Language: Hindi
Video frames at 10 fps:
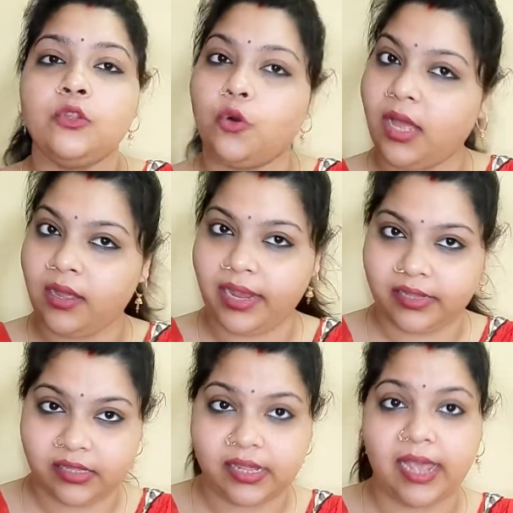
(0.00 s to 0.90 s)
थोड़ा
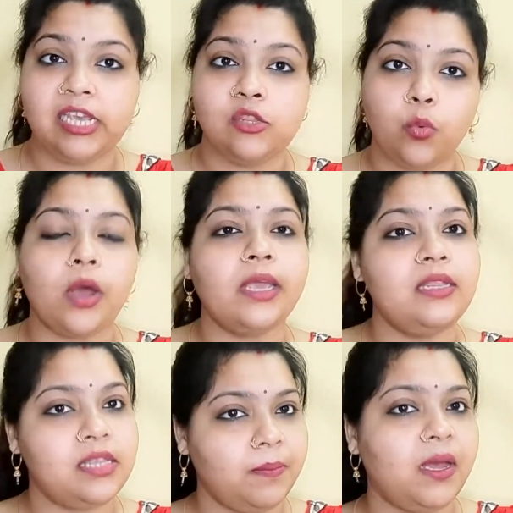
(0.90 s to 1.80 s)
एक्सरसाइज
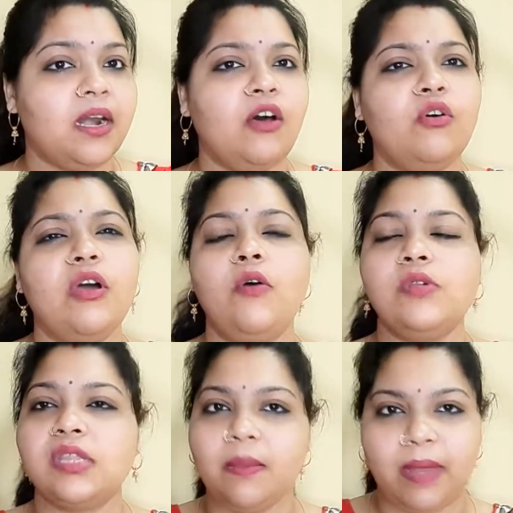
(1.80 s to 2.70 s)
वॉकिंग सब करना होगा
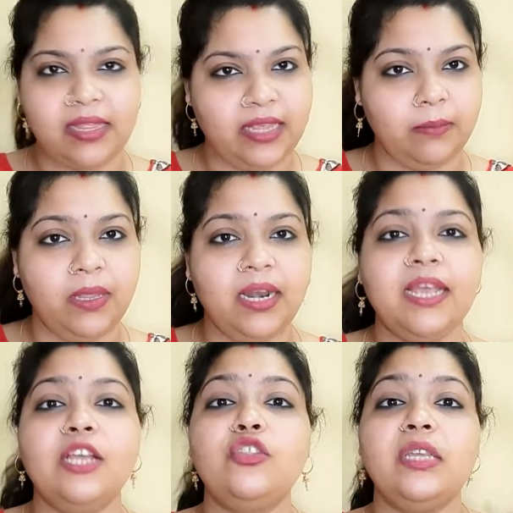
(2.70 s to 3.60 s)
उसके बाद बाद ये भी
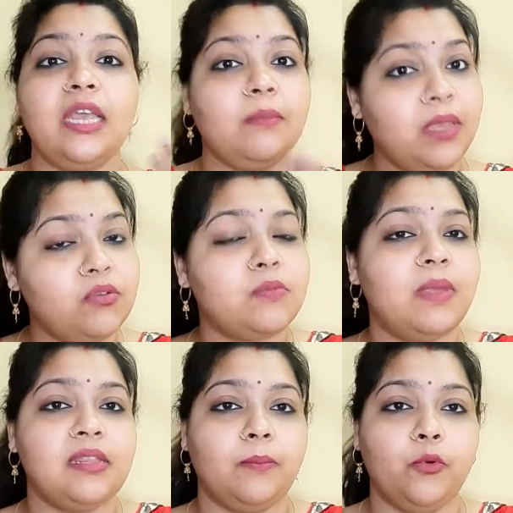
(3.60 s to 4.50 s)
लेंगे तो ये भी
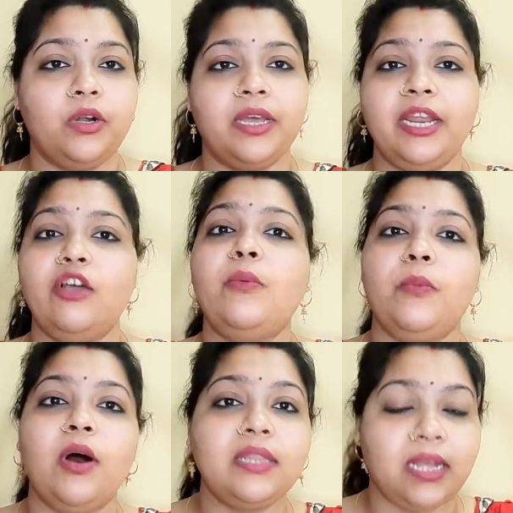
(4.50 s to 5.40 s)
उसमें सपोर्ट करेगा और
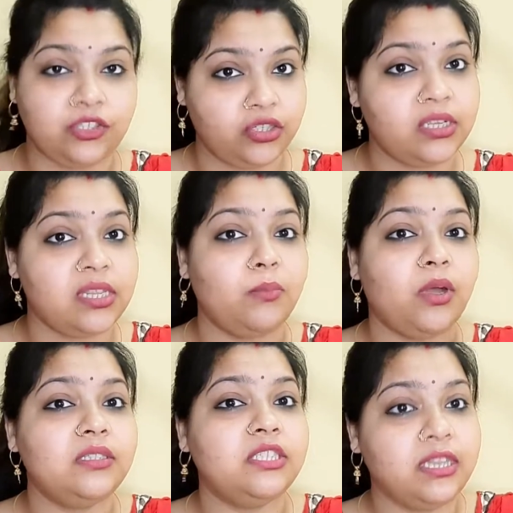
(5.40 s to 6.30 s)
बहुत अच्छे से
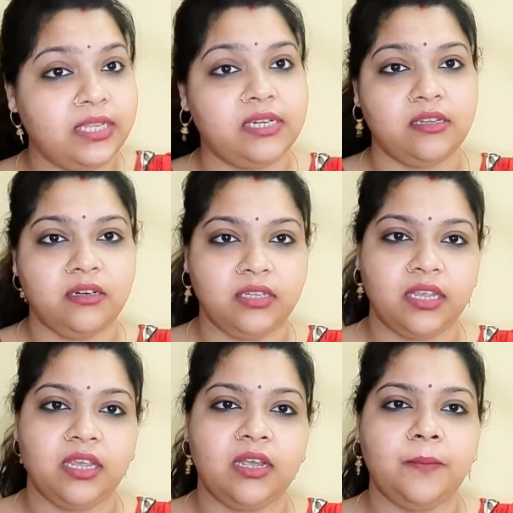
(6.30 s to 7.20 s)
बहुत जल्दी रिजल्ट
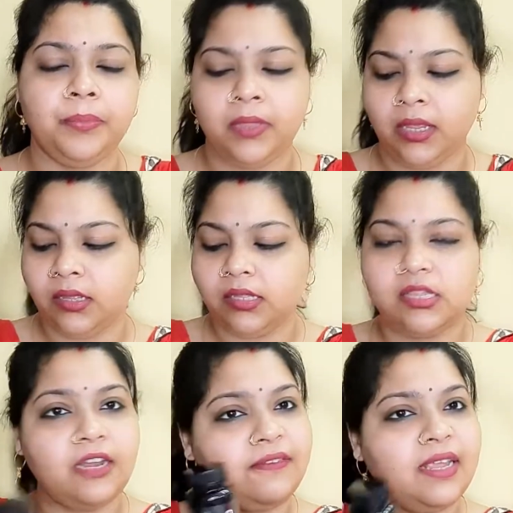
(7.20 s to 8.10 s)
दिखेगा
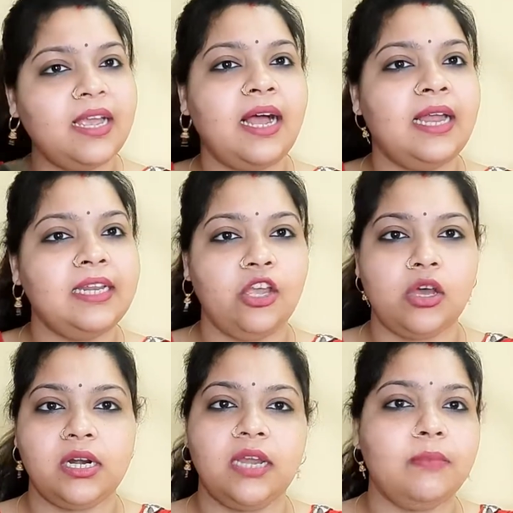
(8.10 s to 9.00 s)
सिर्फ ये खा लिए
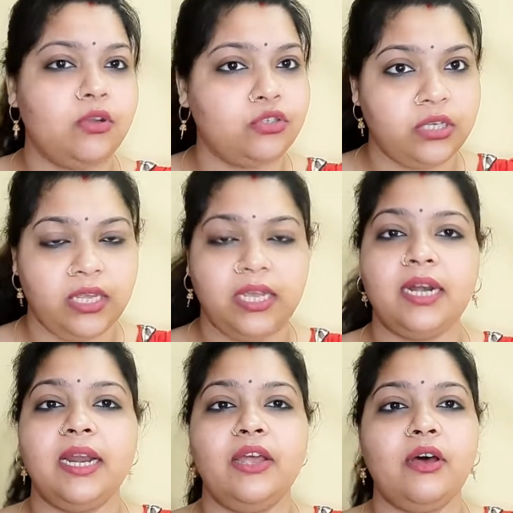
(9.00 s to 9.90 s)
और घर में कुछ नहीं कर
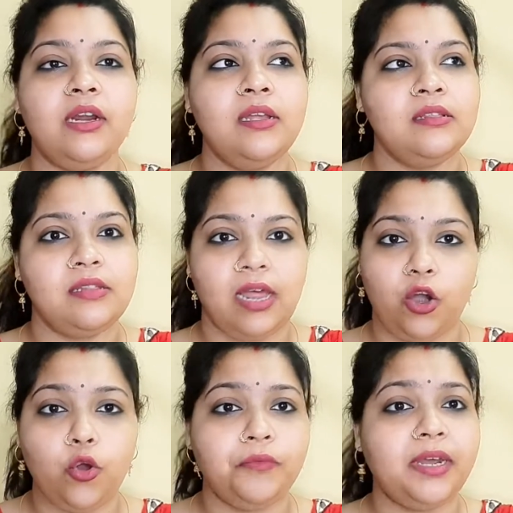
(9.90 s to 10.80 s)
रहे और सारा
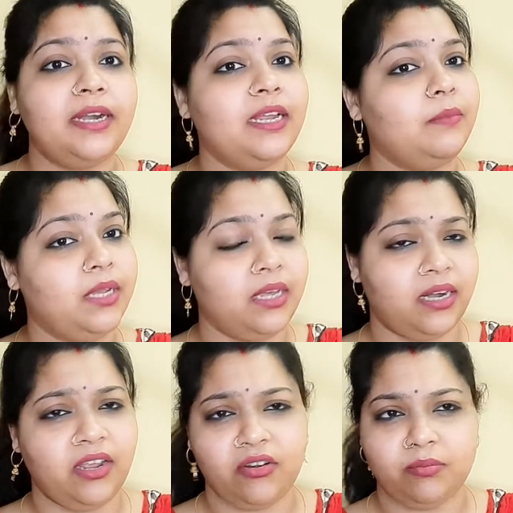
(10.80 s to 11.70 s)
ओवर ईटिंग भी कर
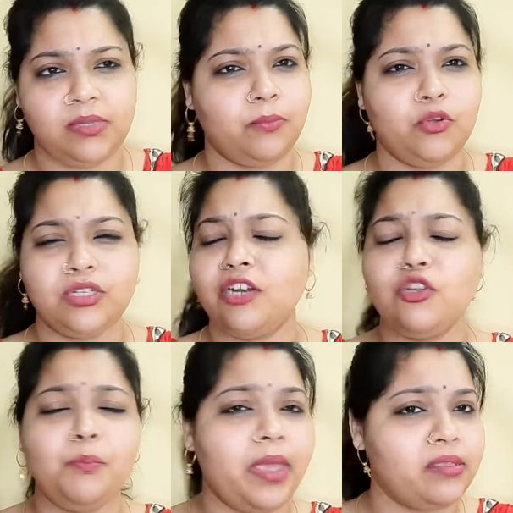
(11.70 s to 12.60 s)
रहे हैं और सब कुछ कर रहे
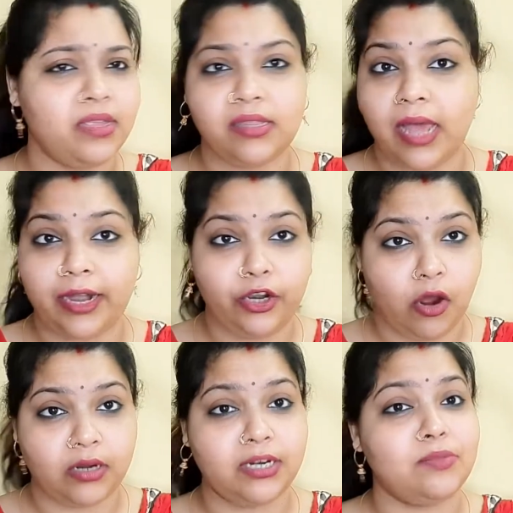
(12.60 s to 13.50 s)
जो बेसिक सारे
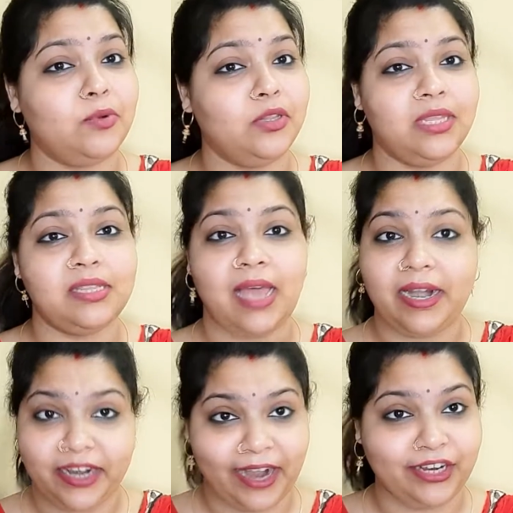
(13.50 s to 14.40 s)
डॉक्टर्स बोलते
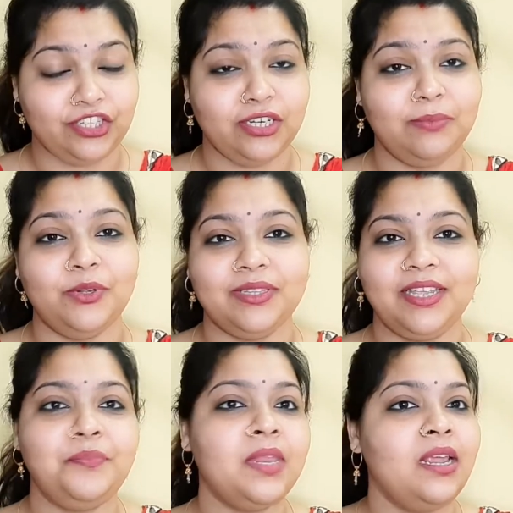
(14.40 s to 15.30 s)
सारे डाइटिशियन
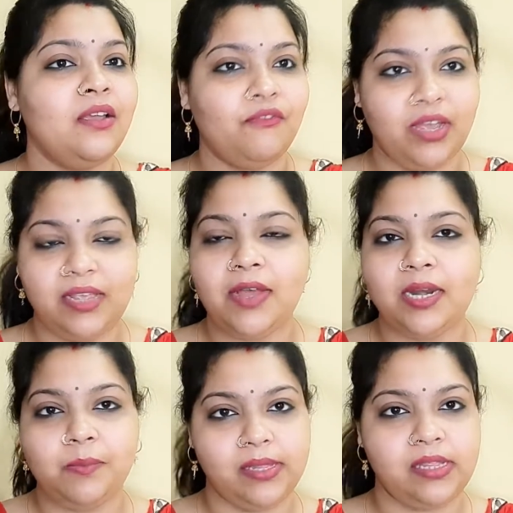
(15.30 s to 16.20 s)
बोलते वही
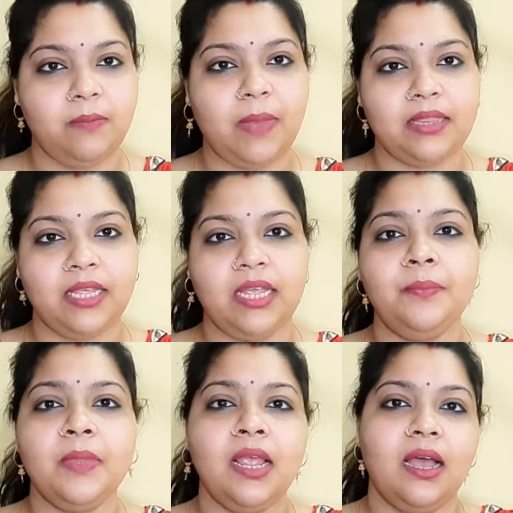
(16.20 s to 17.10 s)
वाली बेसिक बातें
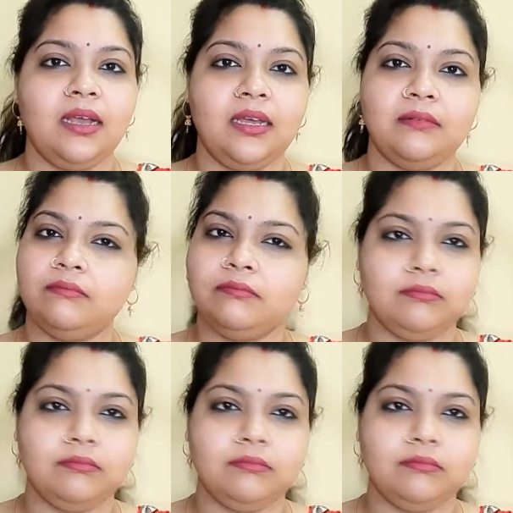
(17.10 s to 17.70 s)
हैं अगर